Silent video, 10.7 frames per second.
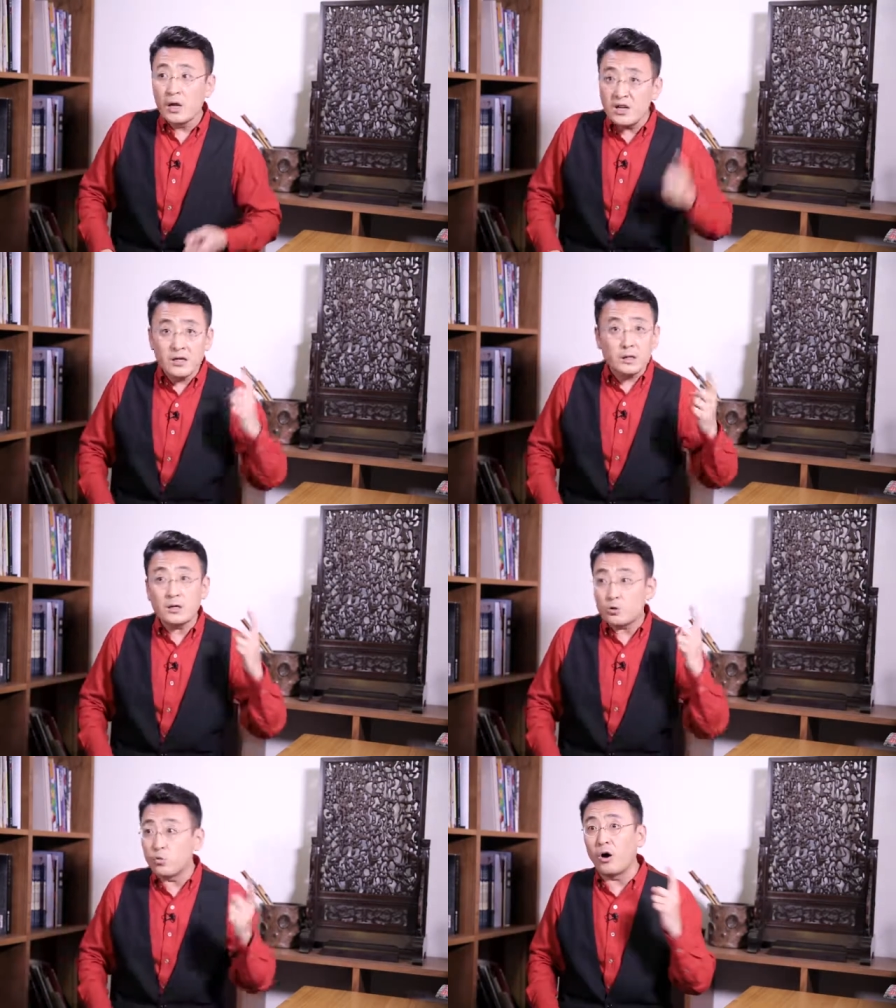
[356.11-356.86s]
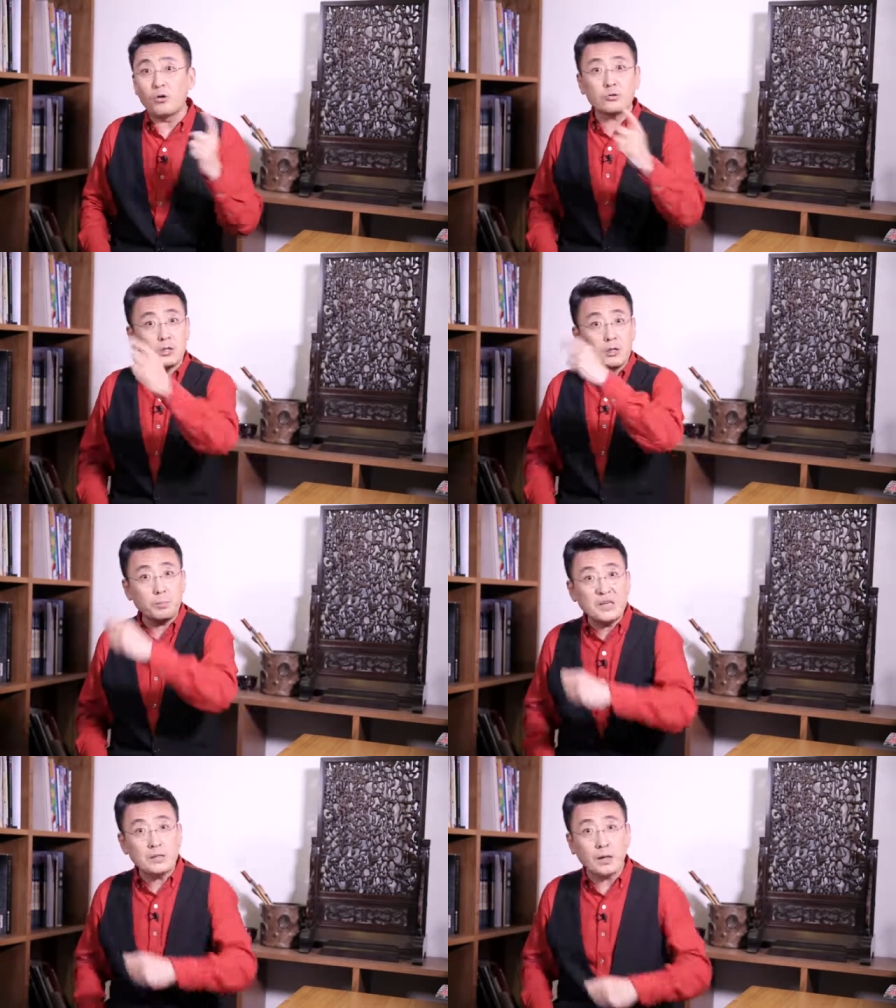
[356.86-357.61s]
另一个土豪就跟他
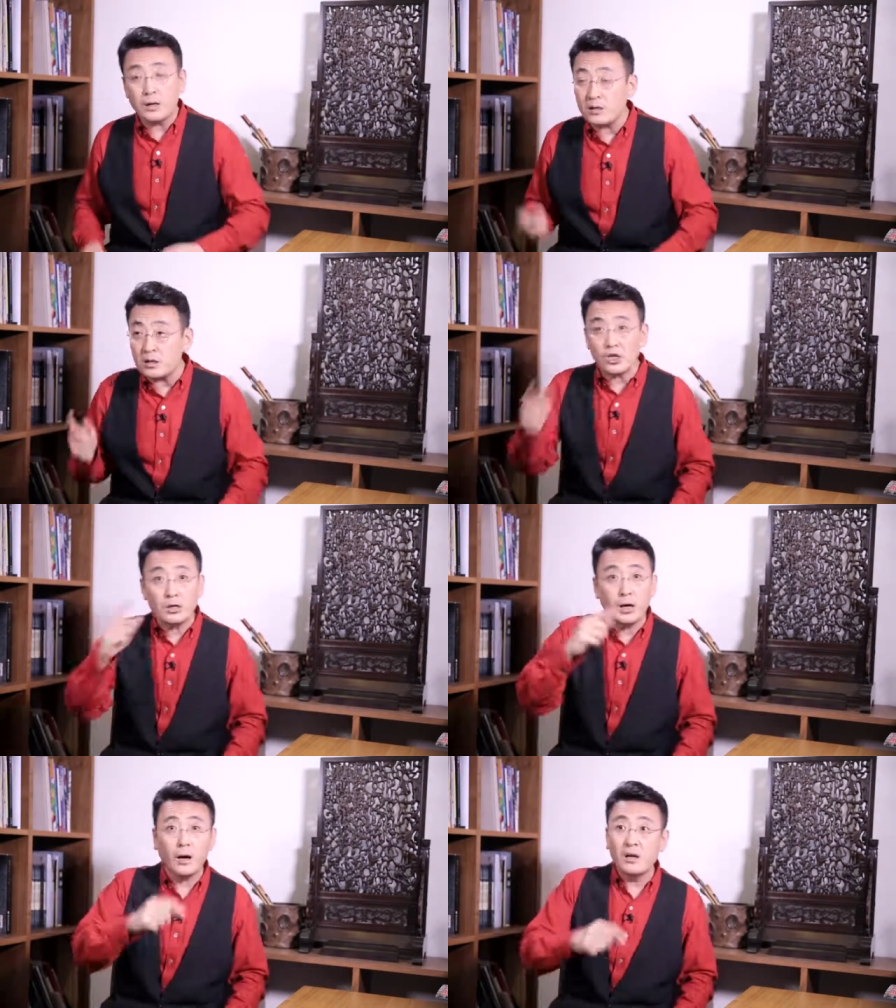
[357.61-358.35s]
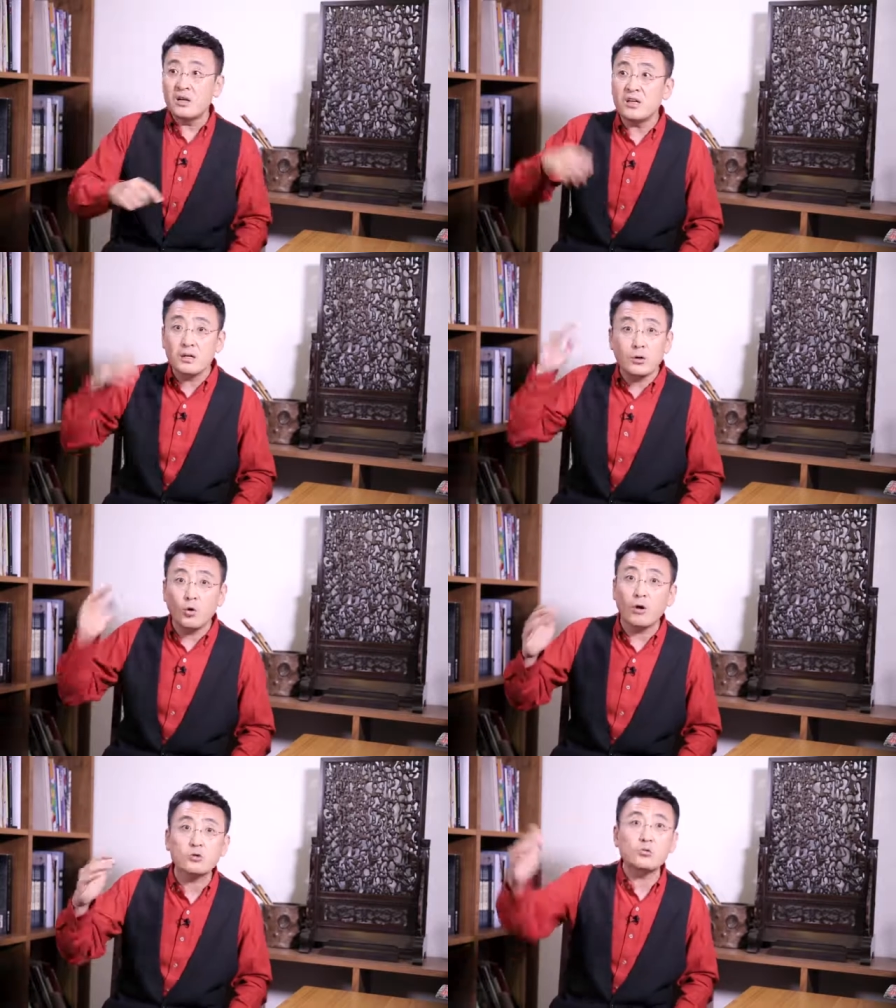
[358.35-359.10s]
拼呐，跟他争啊。另一个
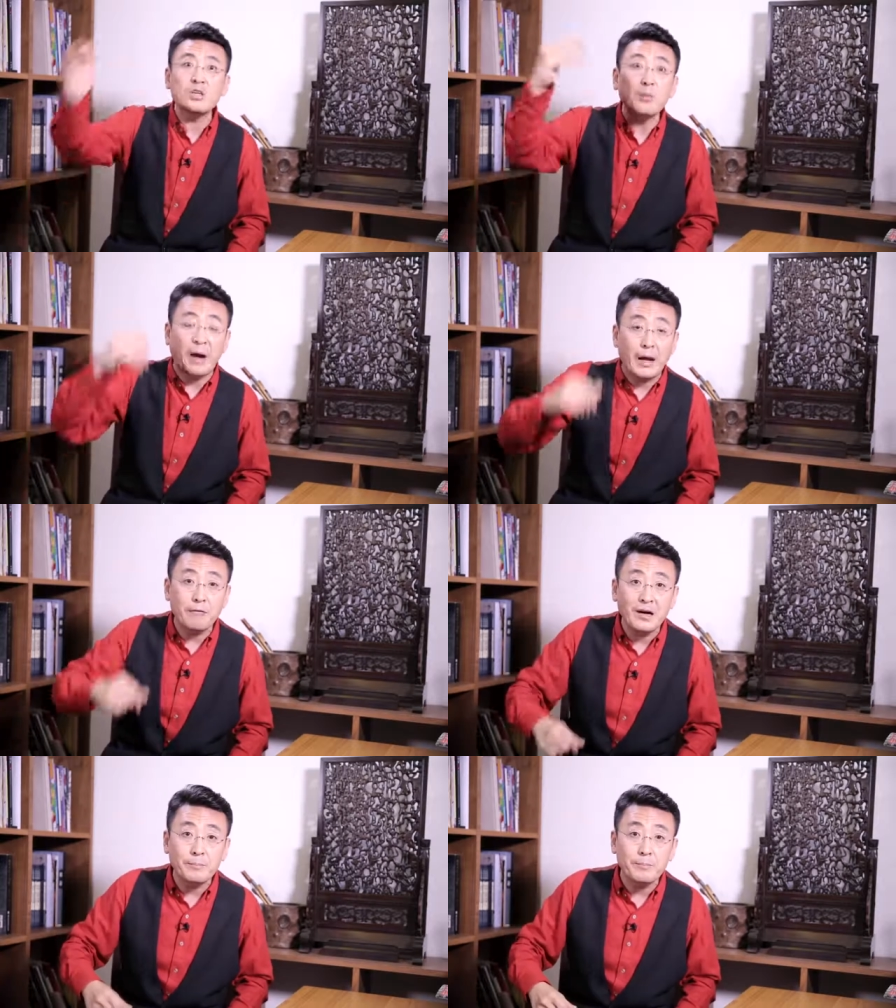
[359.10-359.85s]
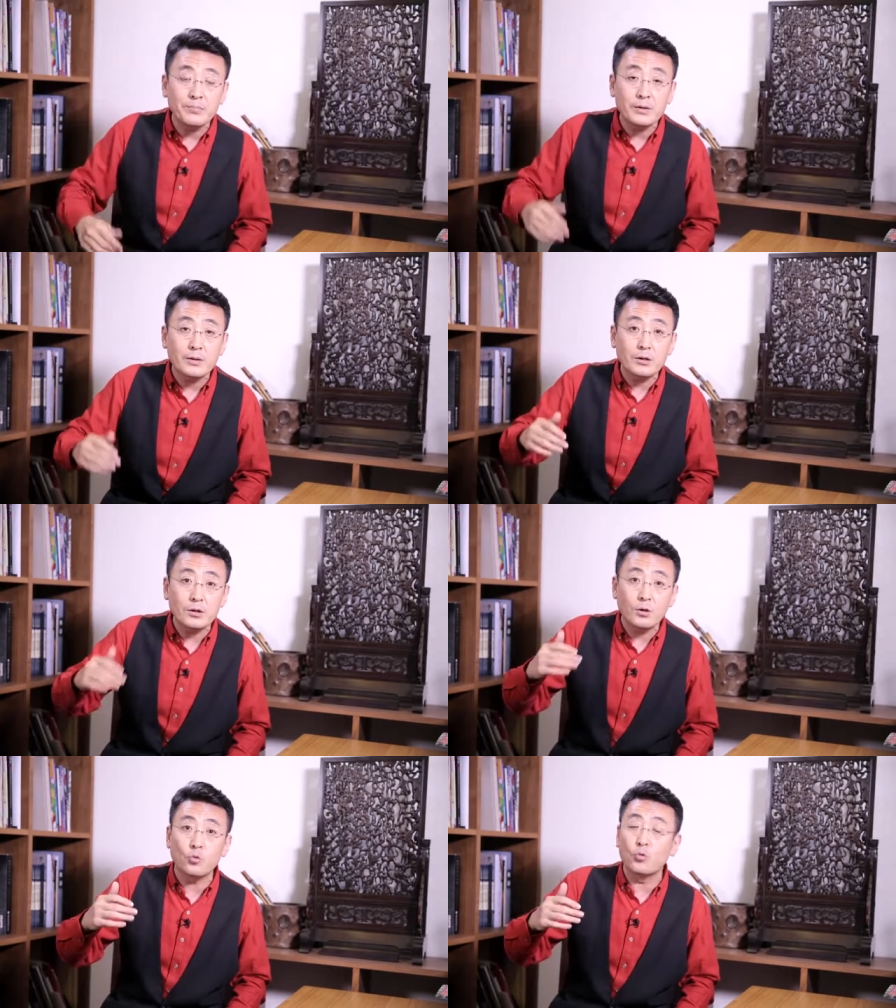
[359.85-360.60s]
土豪送一百万，
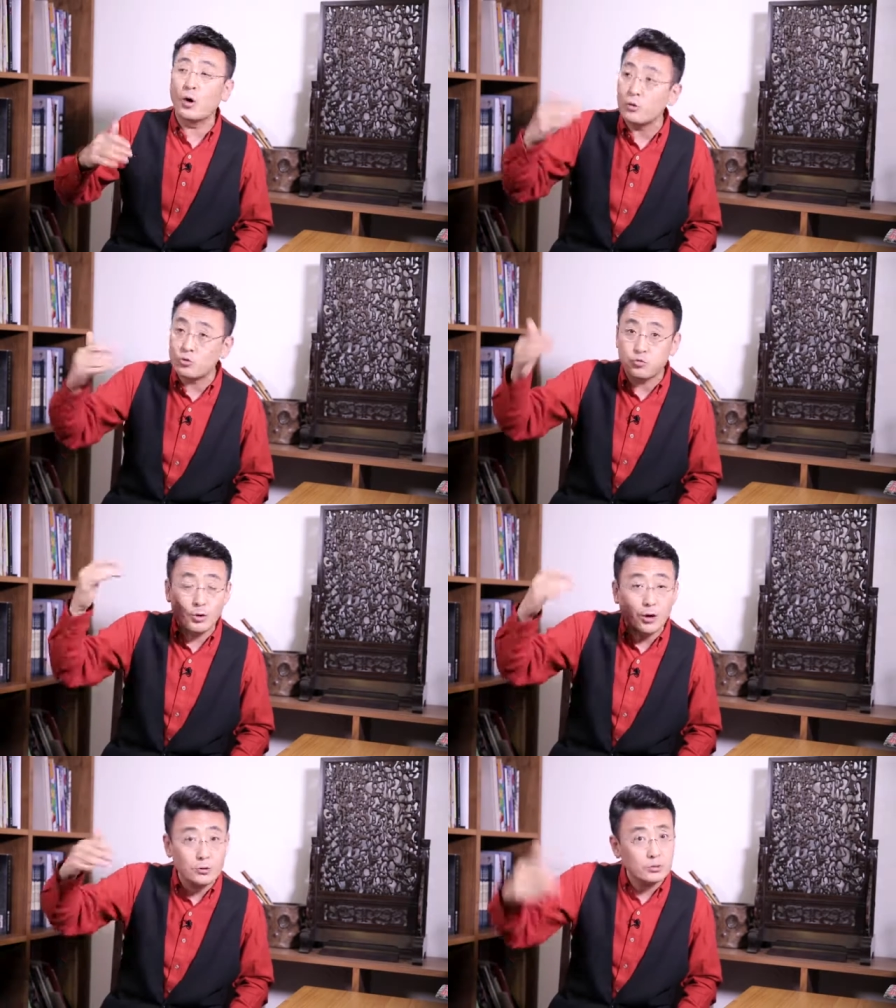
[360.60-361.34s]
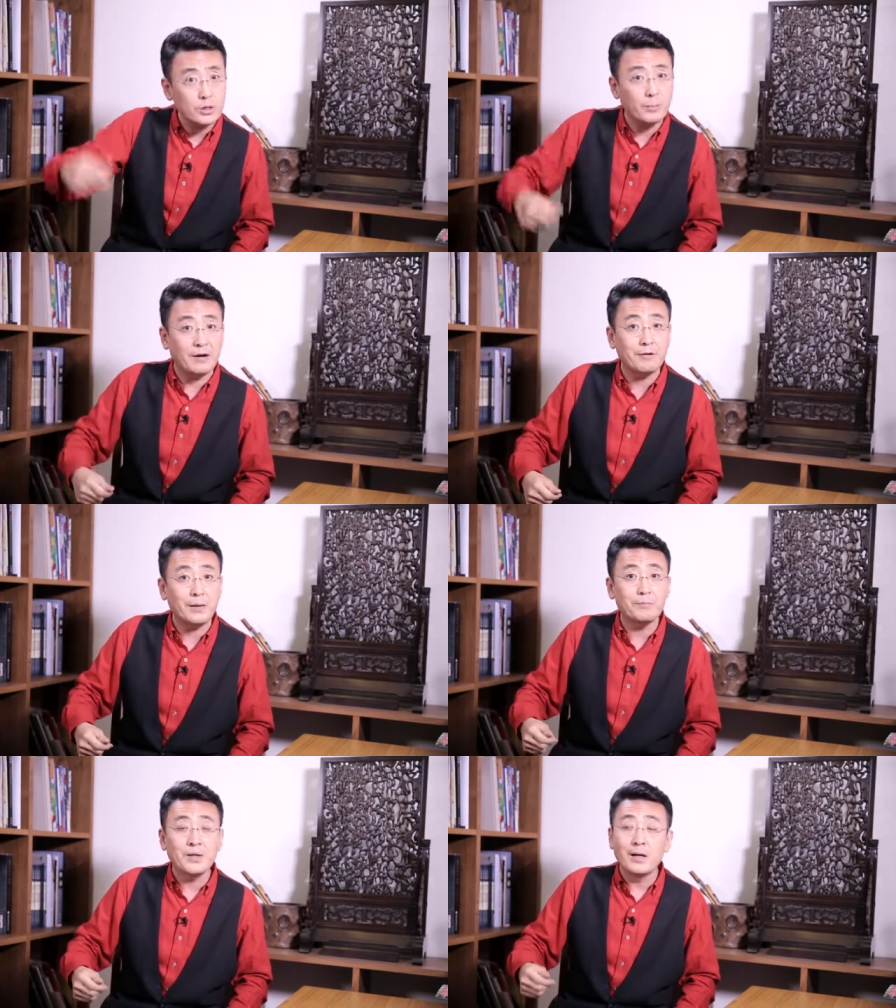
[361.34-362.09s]
鲁豪土豪送一百
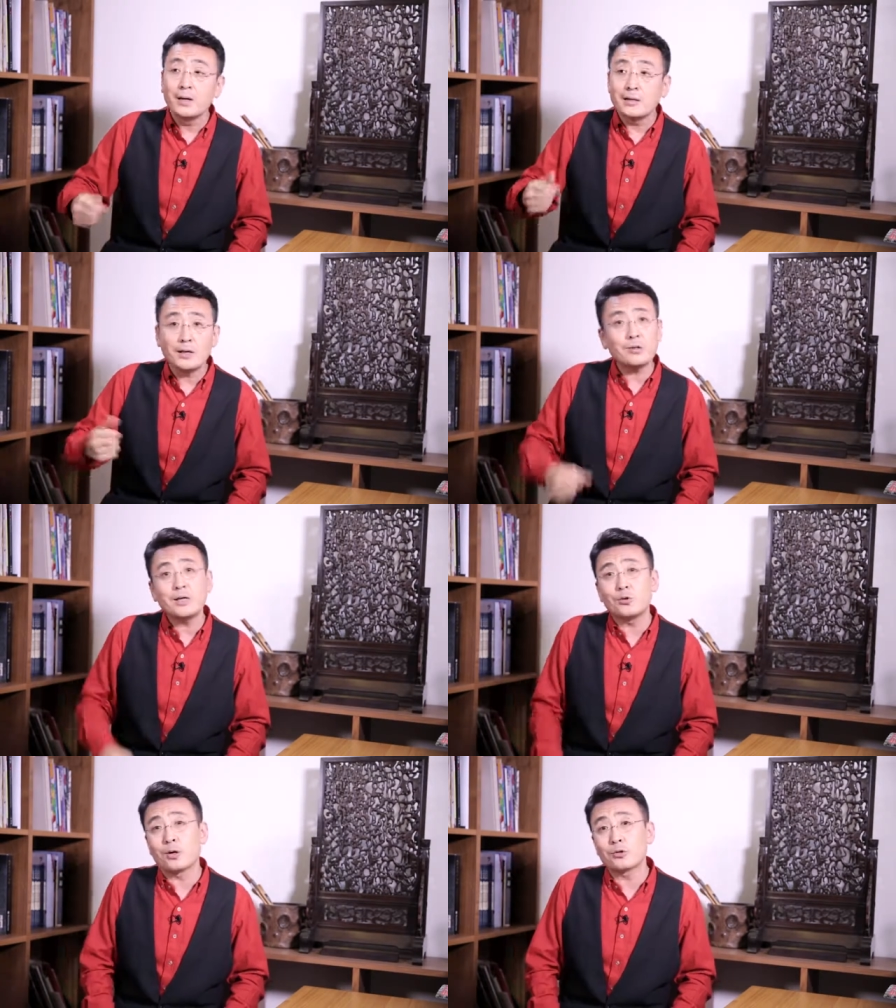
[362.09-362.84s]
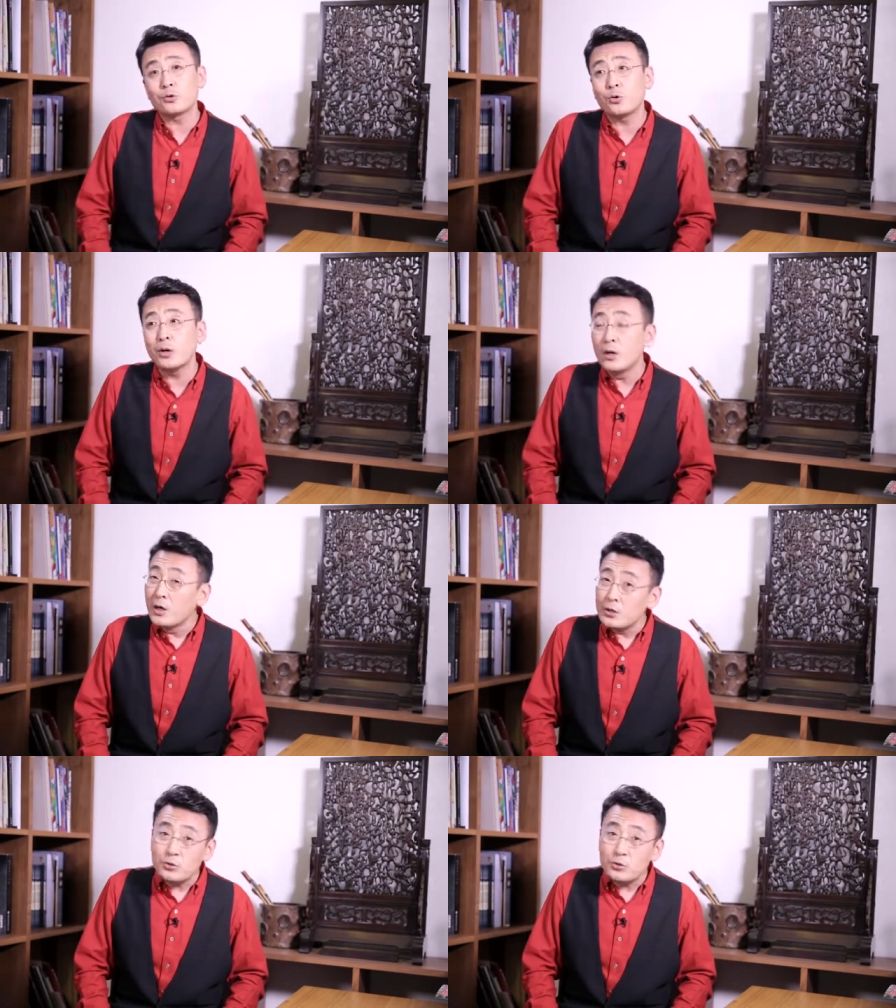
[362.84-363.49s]
万。然后那女孩就说：“